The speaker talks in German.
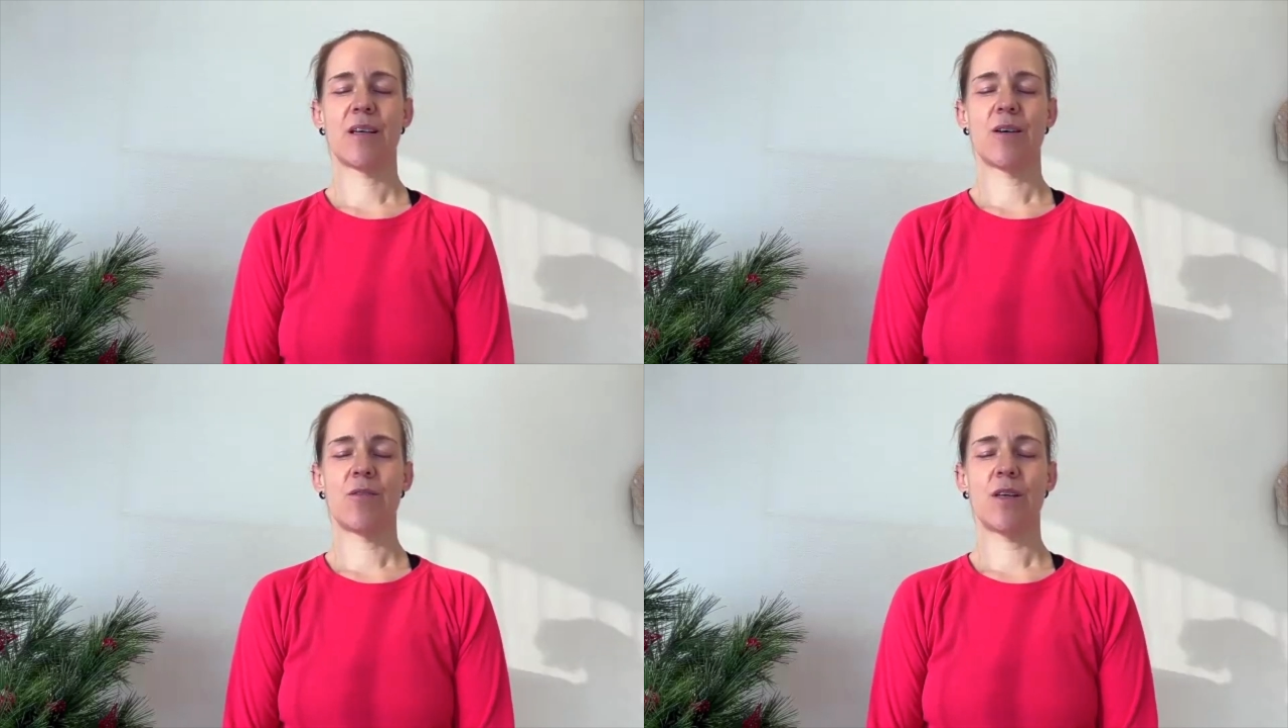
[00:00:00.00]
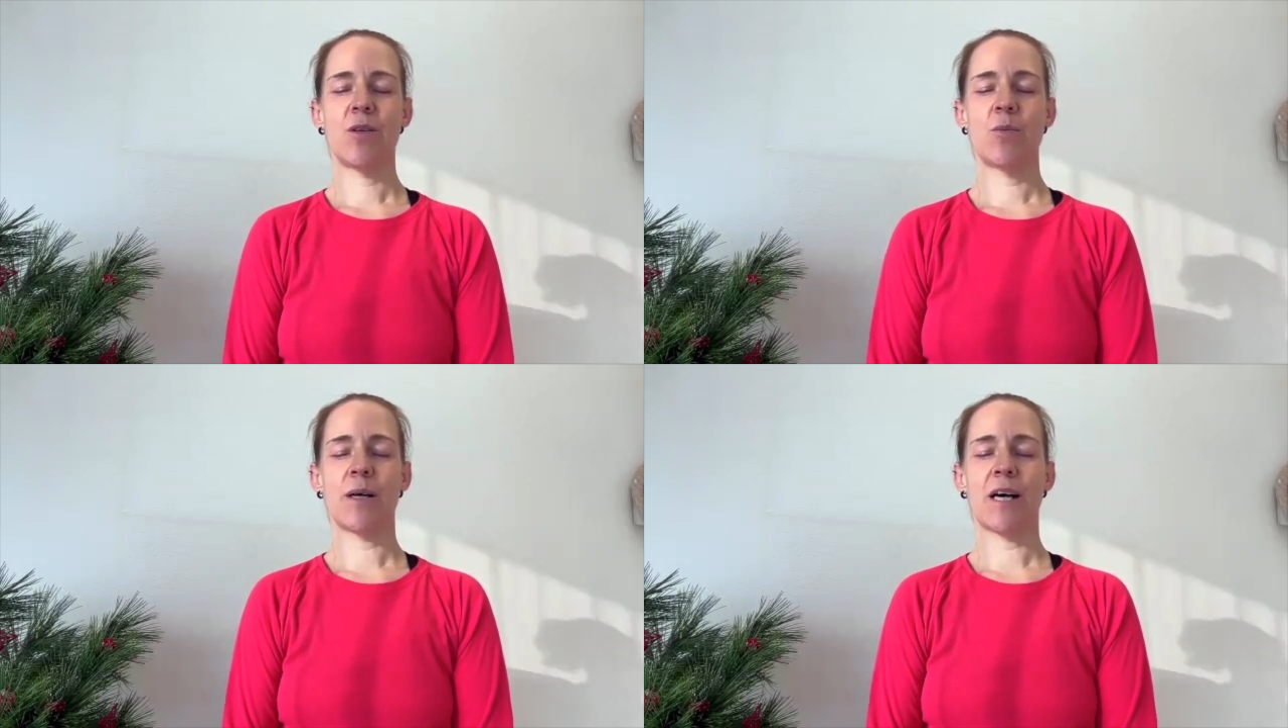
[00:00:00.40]
Und wenn
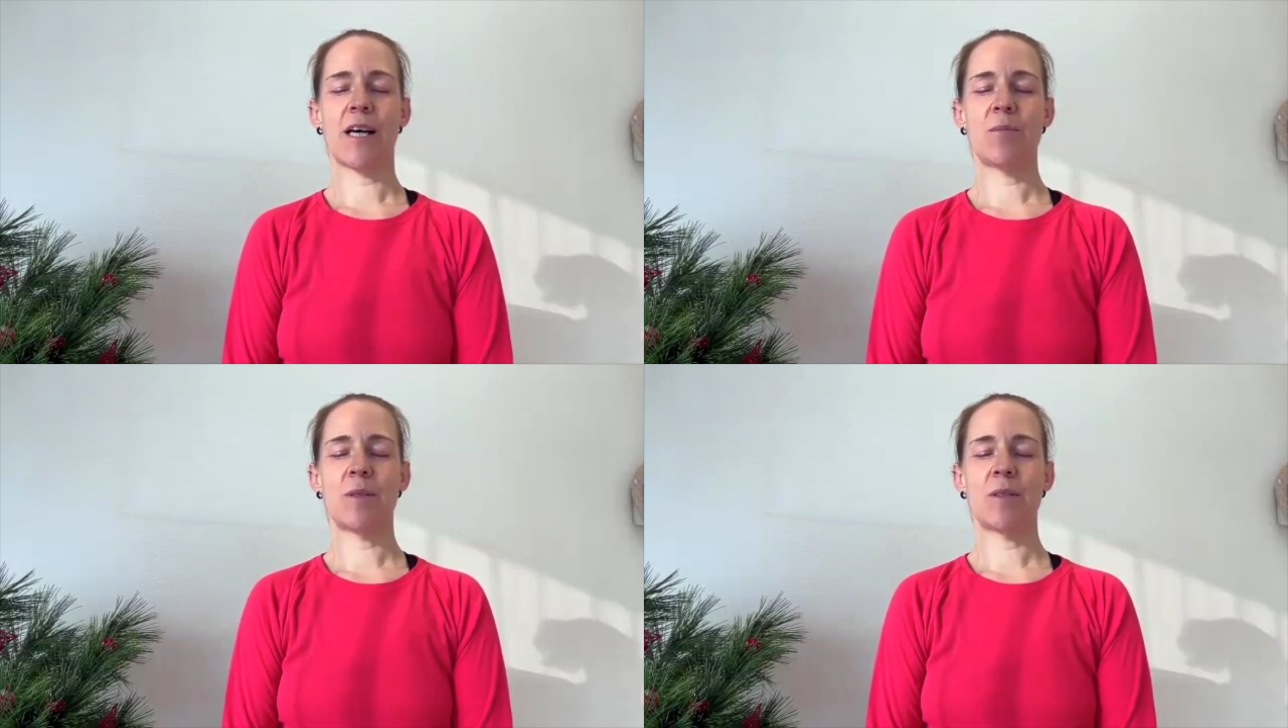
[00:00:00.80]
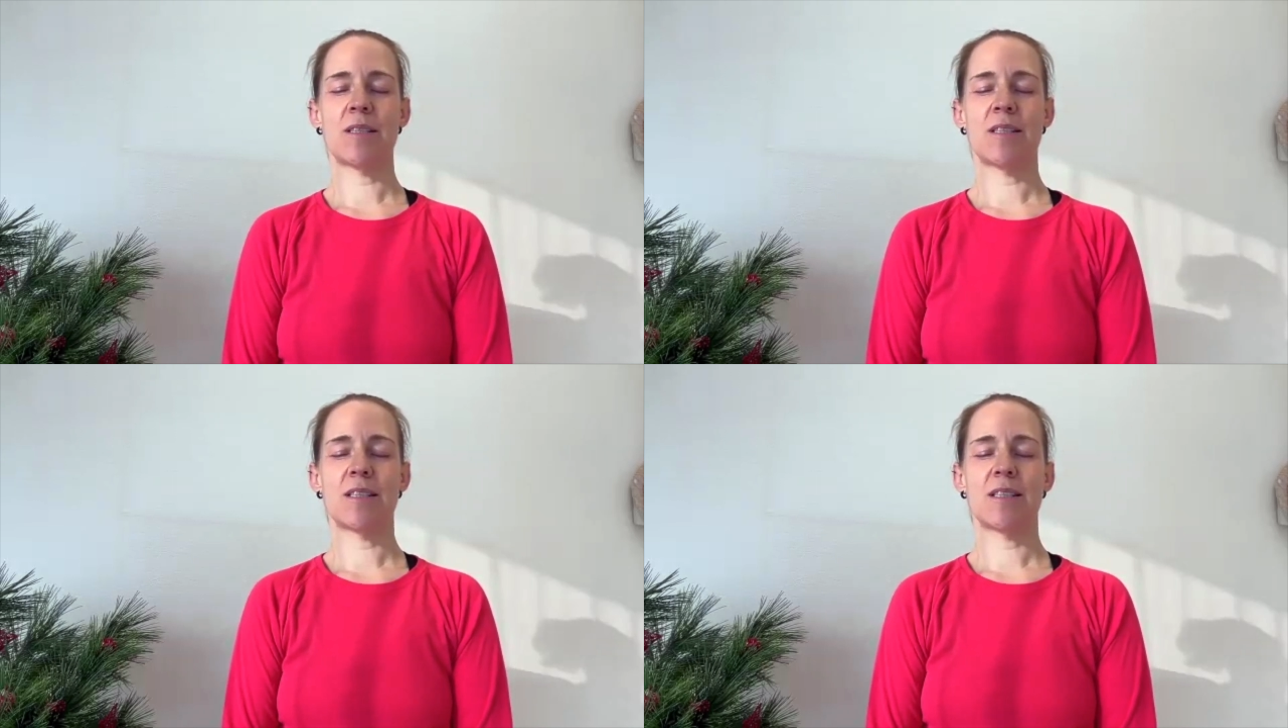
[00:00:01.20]
du bereit
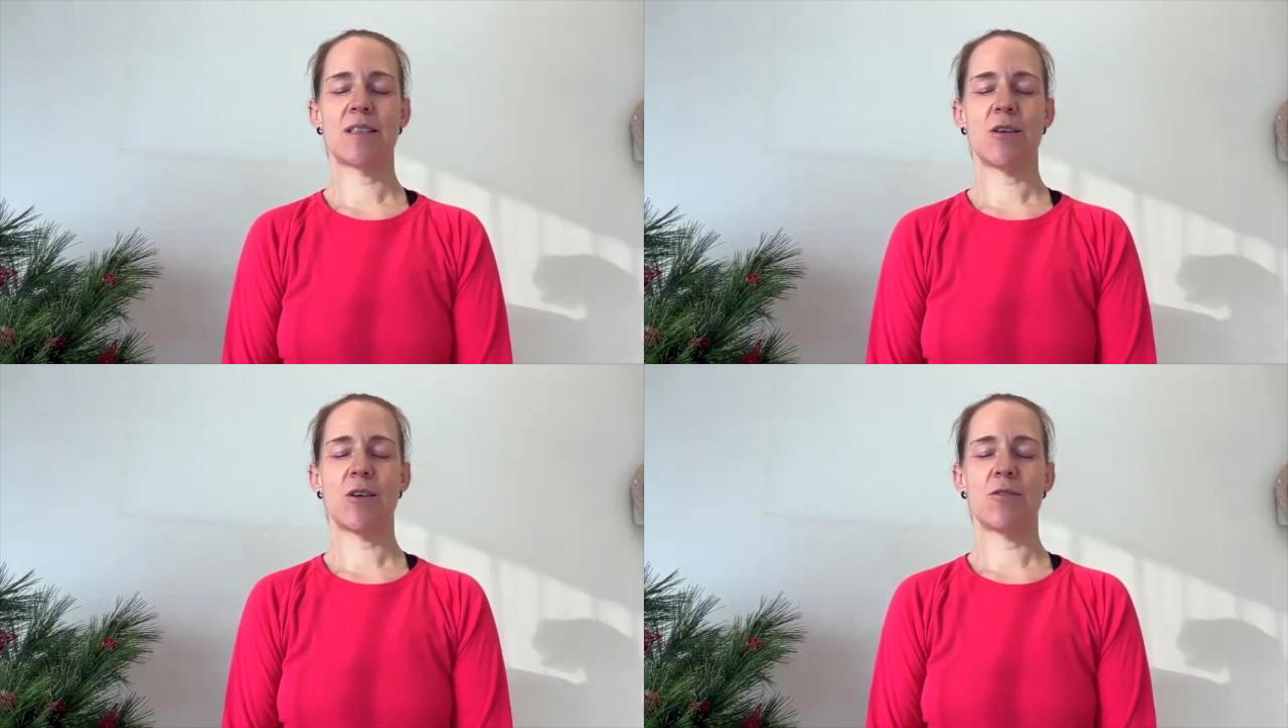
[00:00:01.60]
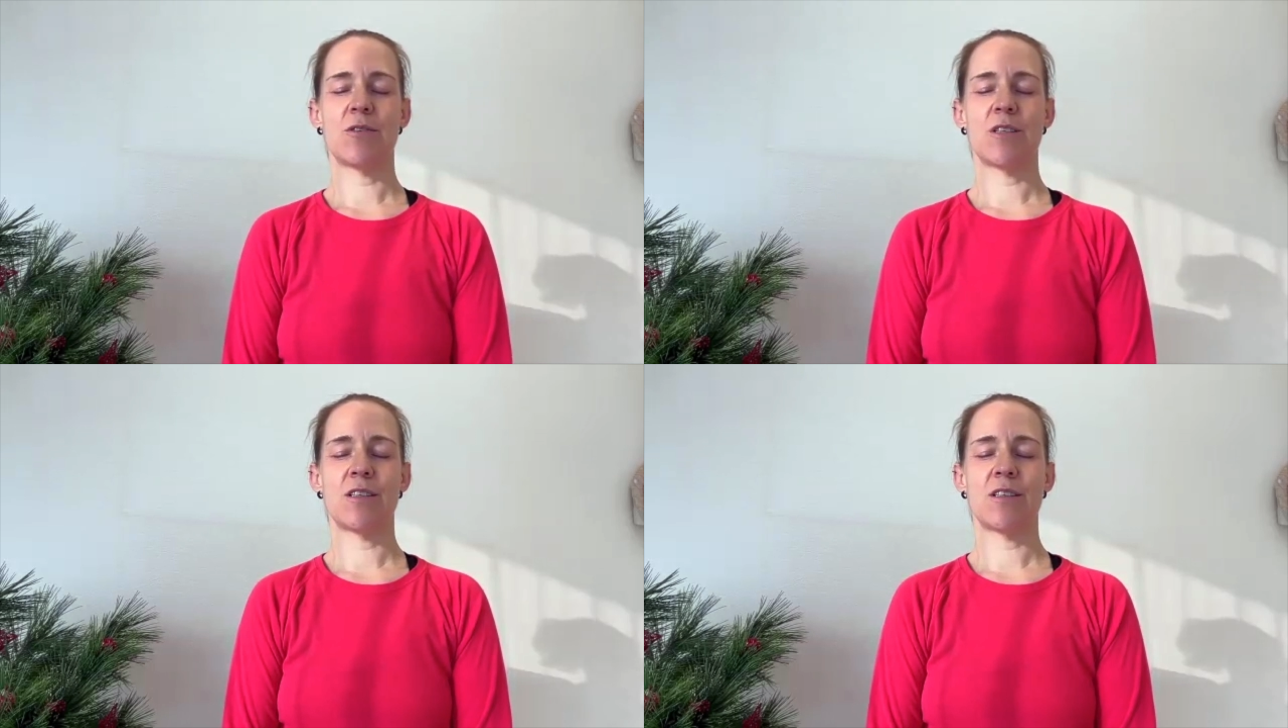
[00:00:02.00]
bist,
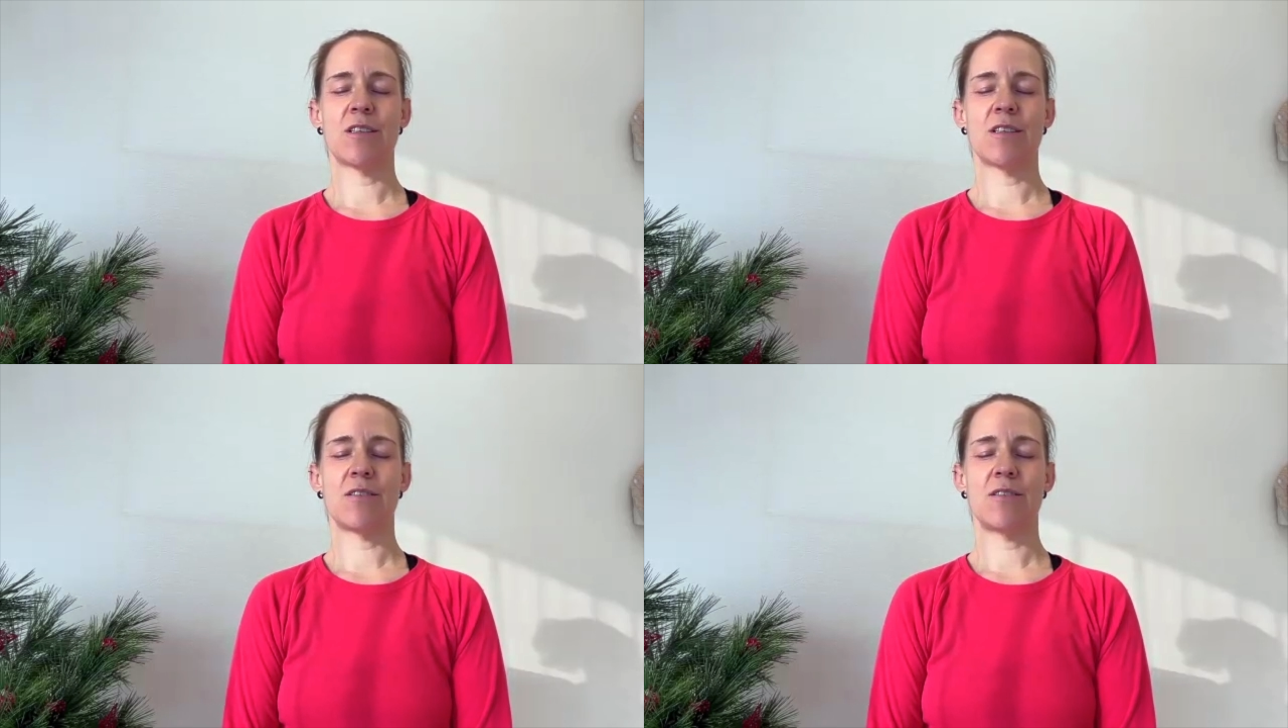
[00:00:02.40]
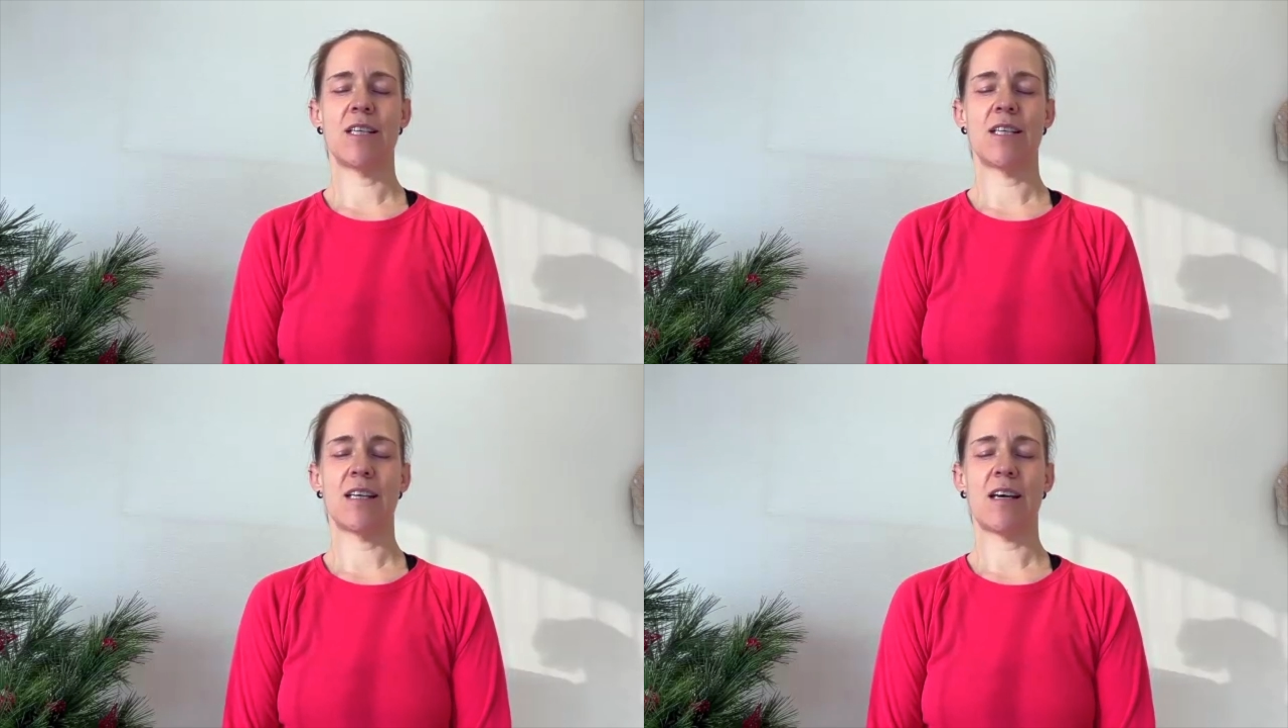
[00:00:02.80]
öffne
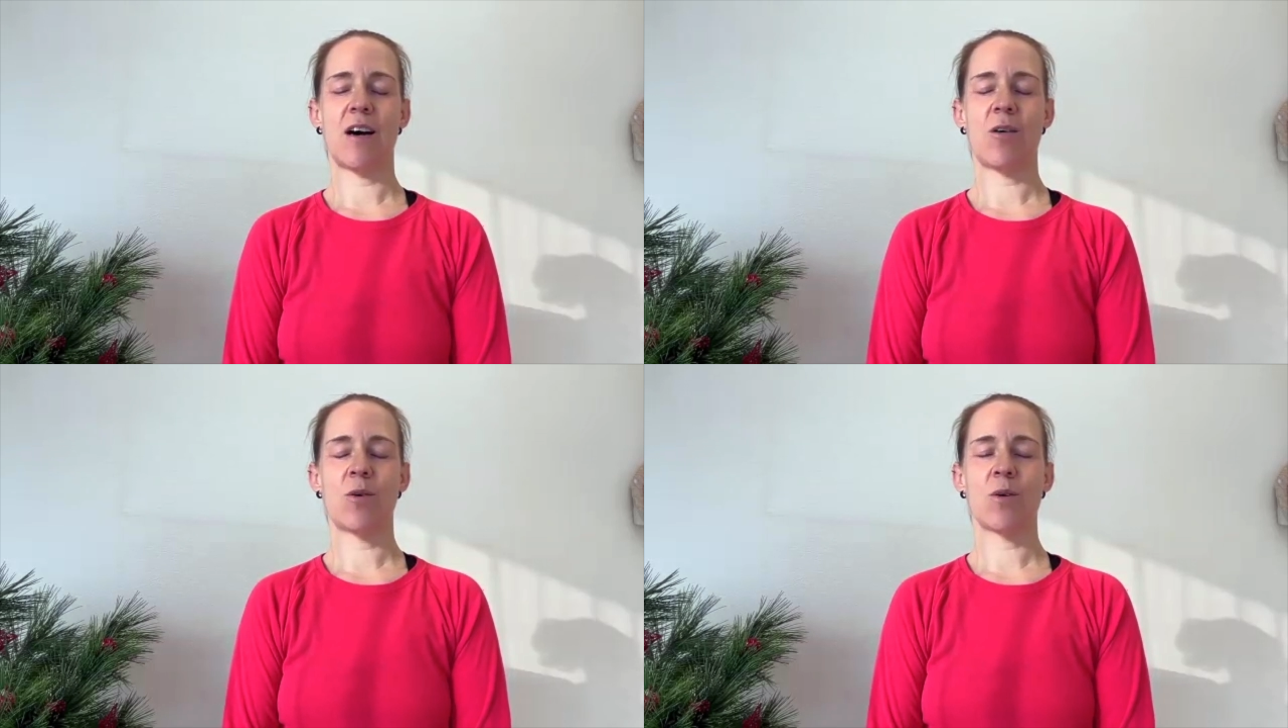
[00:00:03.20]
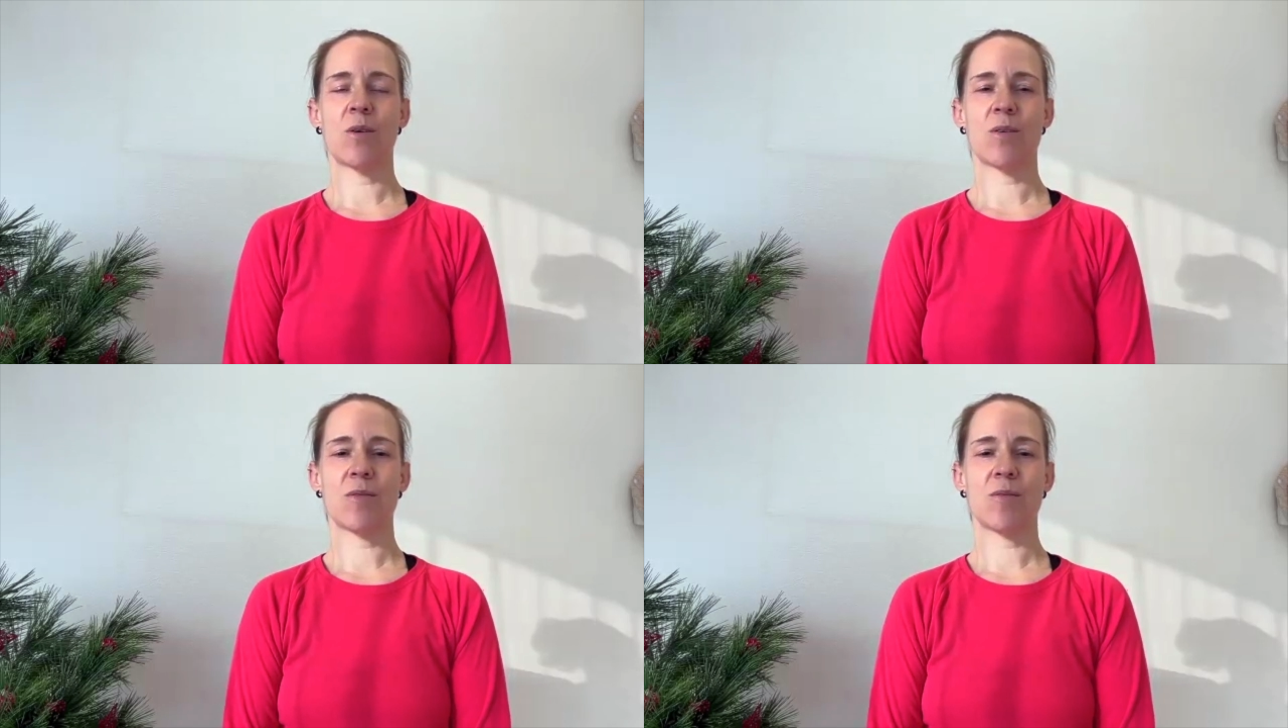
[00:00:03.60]
wieder deine
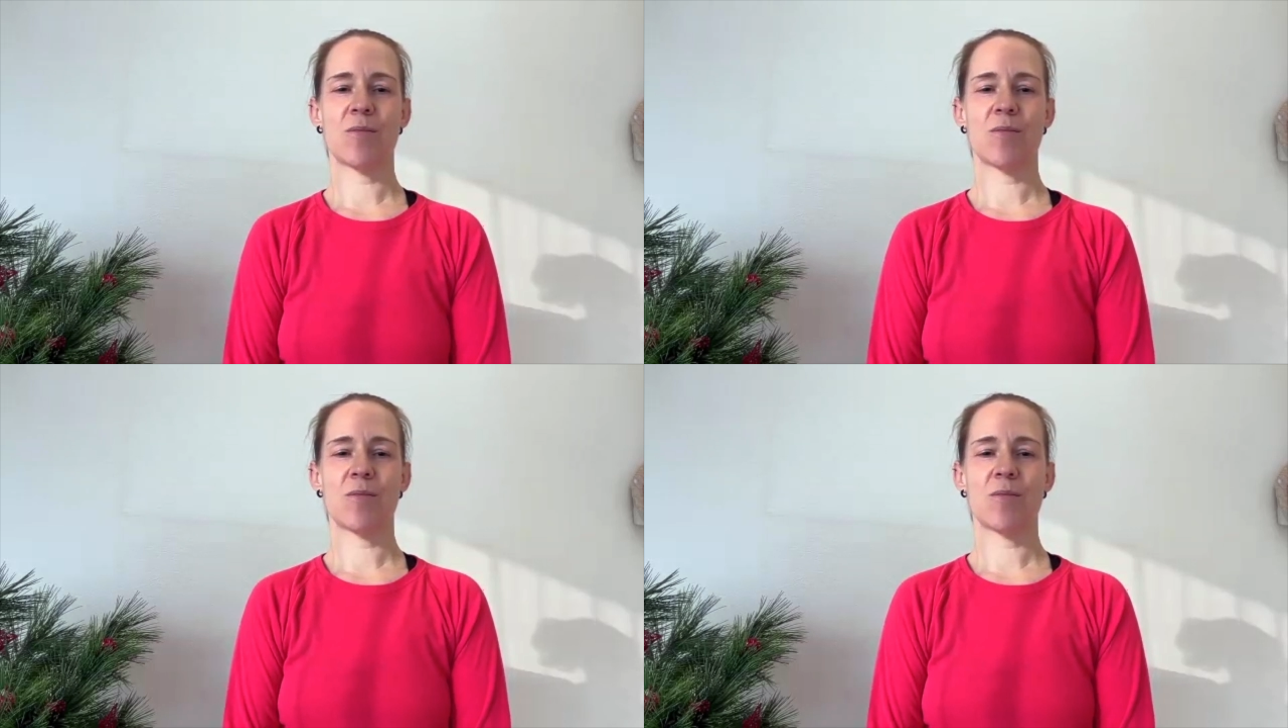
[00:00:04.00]
Augen.